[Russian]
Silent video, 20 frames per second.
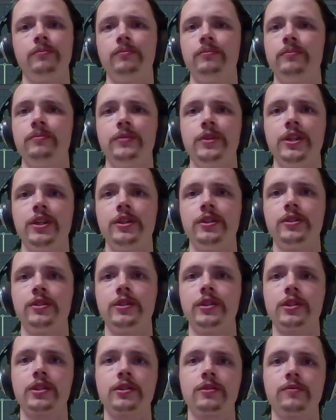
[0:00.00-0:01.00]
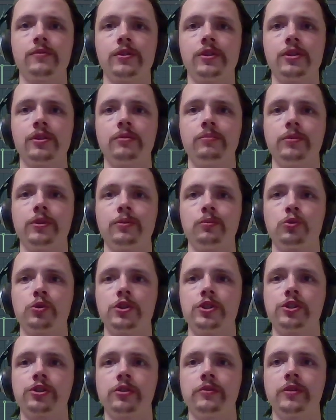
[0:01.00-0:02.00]
неестественное, потому что
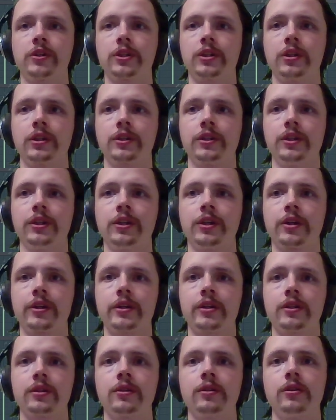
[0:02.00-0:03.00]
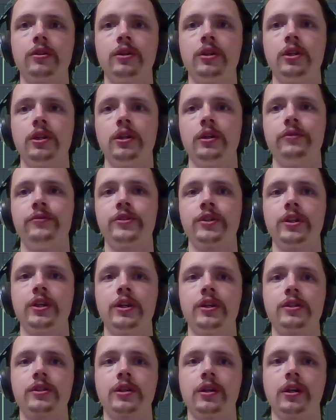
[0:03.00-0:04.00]
человек так не играет. Всегда
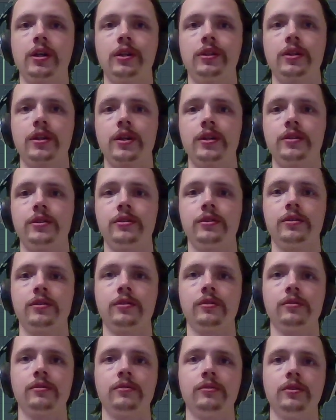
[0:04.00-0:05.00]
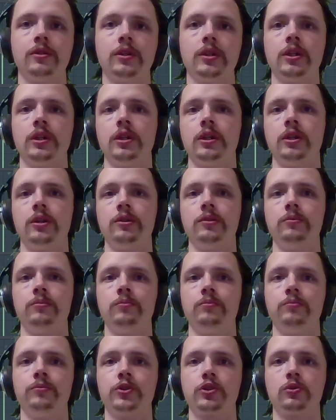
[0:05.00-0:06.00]
есть какая-то разница
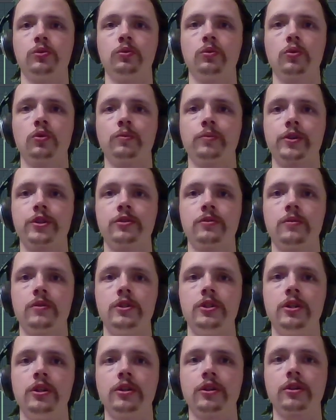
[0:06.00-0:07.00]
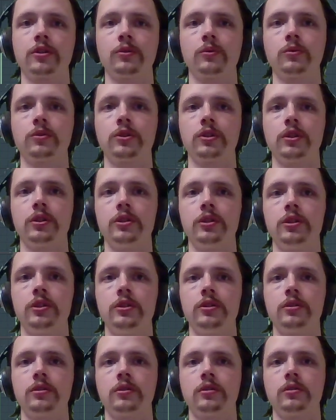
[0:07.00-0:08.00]
между громкостью отдельных нот,
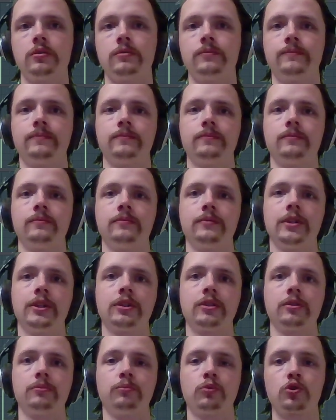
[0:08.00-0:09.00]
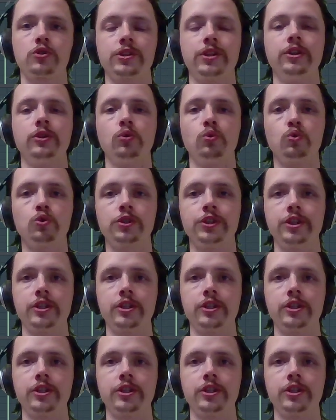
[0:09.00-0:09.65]
и это можно и нужно